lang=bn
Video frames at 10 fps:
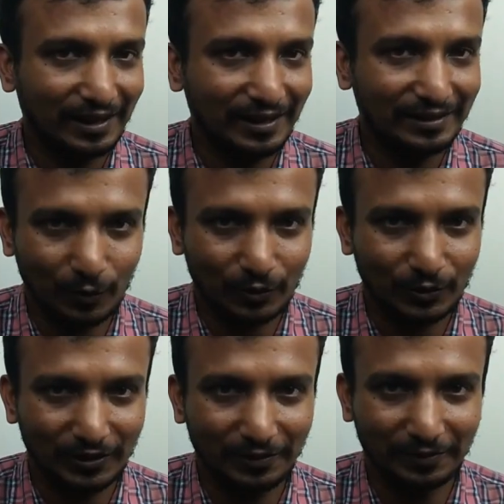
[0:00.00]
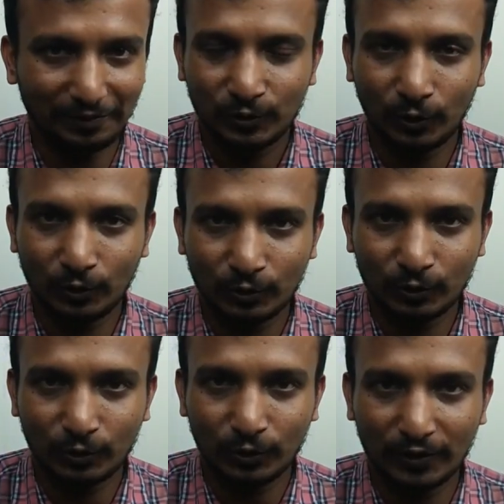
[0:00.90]
লাইক অবশ্যই দেবেন চলুন
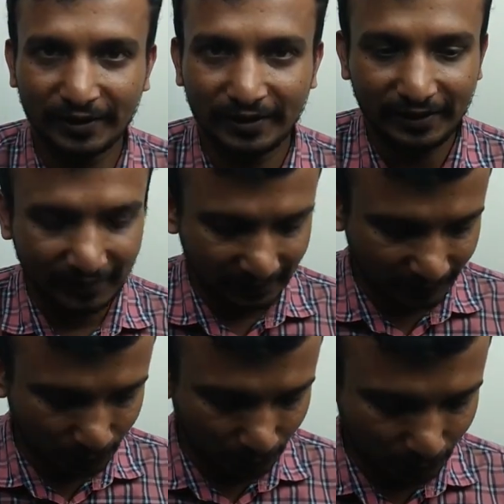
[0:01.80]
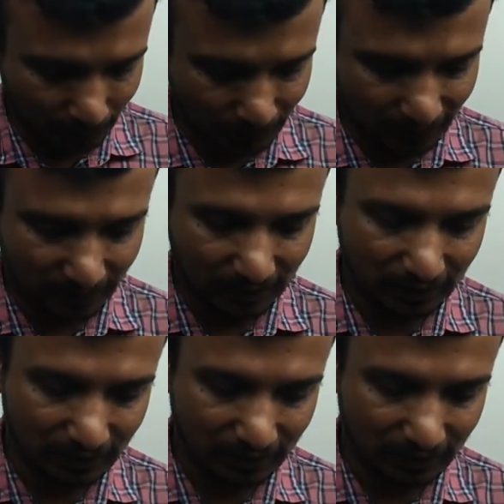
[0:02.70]
শুরু করি এই জন্য আপনারা